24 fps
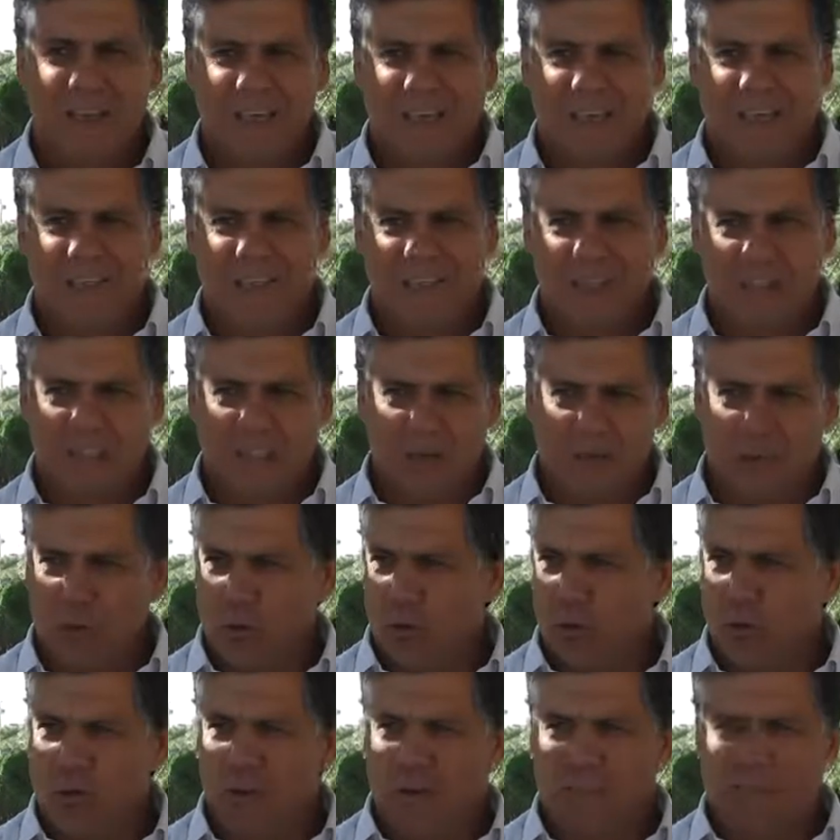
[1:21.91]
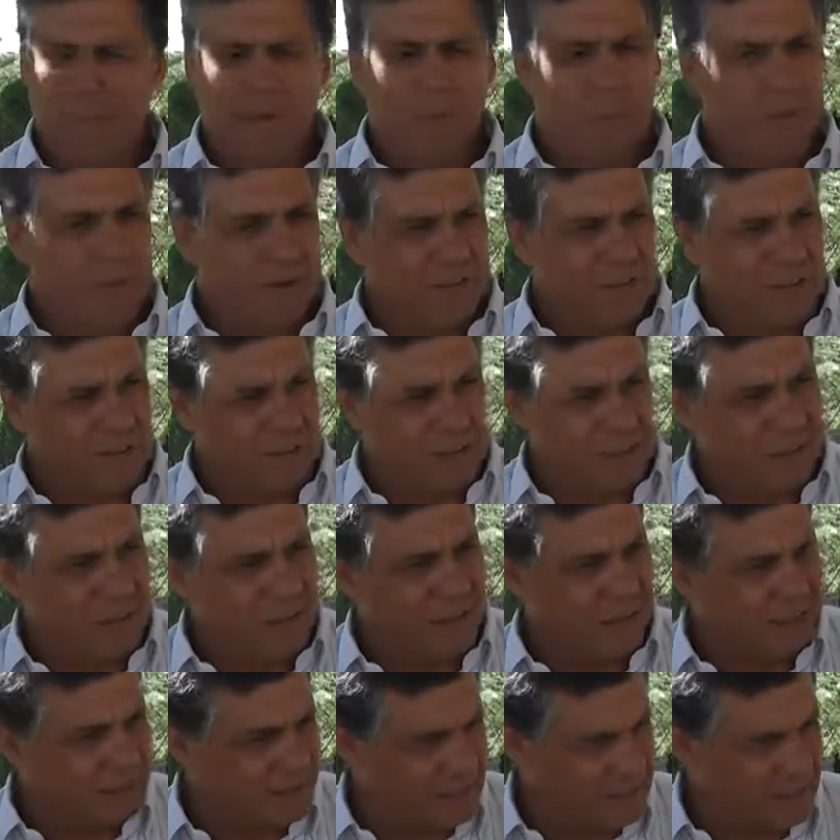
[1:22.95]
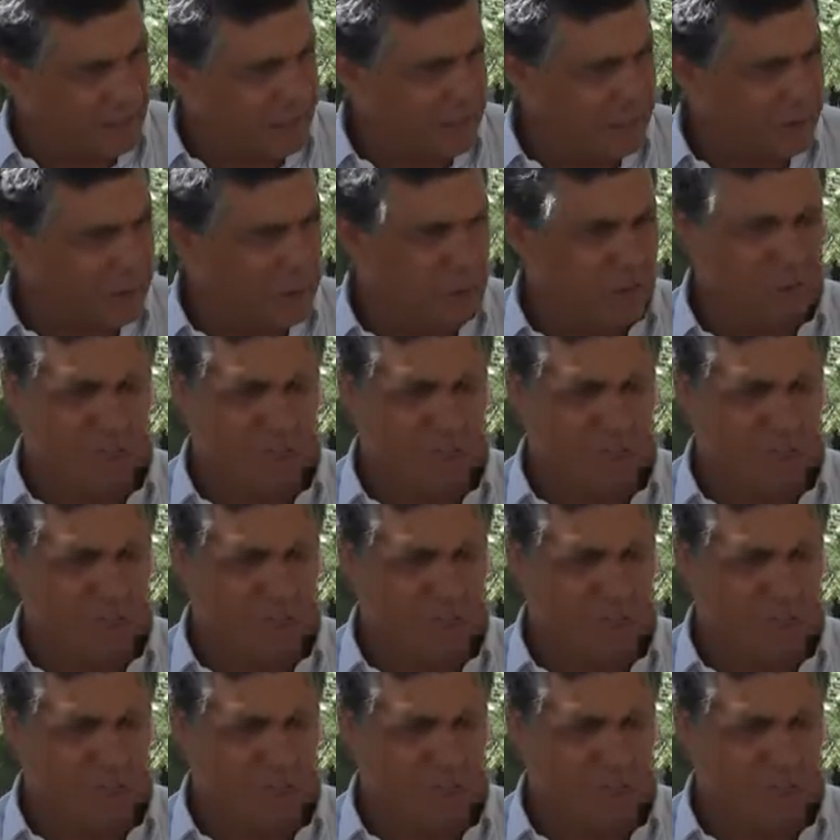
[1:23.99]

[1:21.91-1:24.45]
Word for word: Este, tenemos todas las empresas que brindan ese servicio